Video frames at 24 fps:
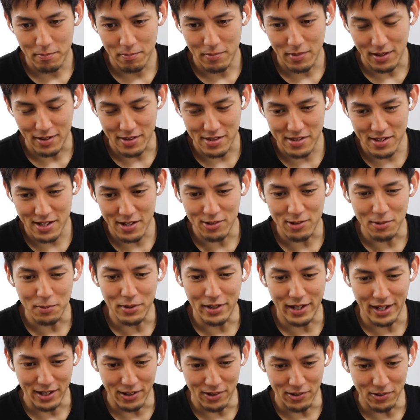まあ、知ってると思うん
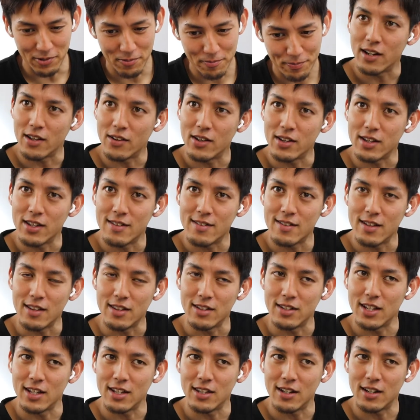だけど、
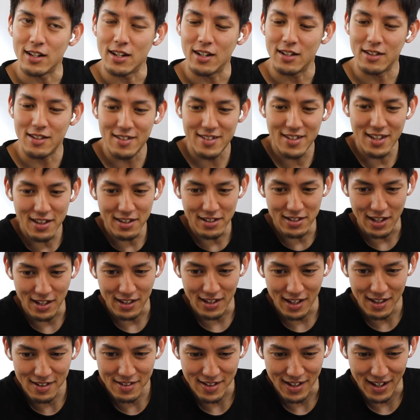2002年だから、2002年
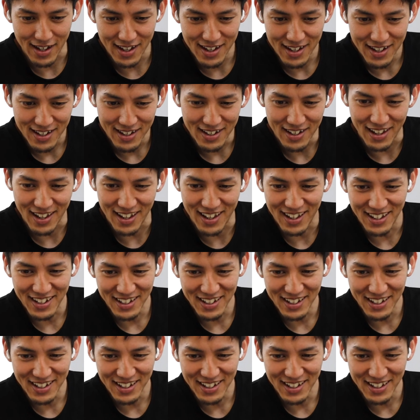何歳？ね